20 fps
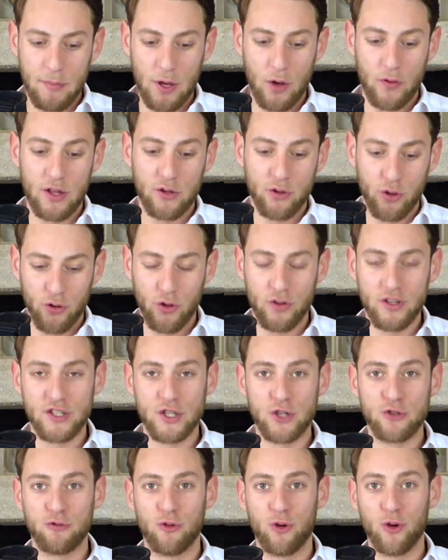en attendant, déjà,
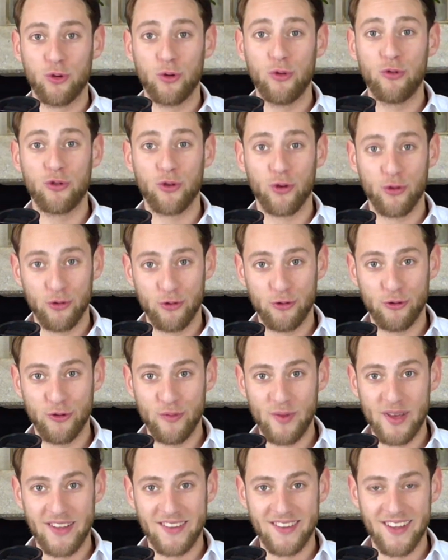je vous retrouve sur YouTube
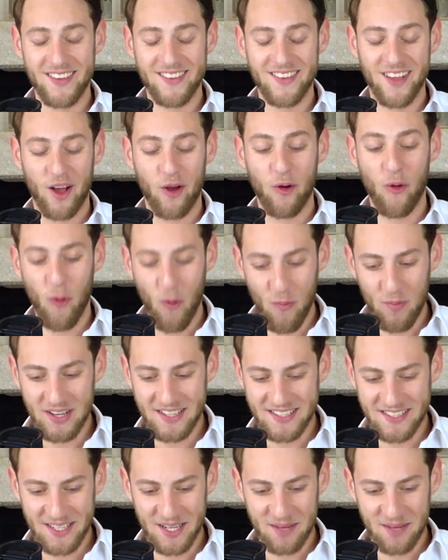et ça, c'est un gros plaisir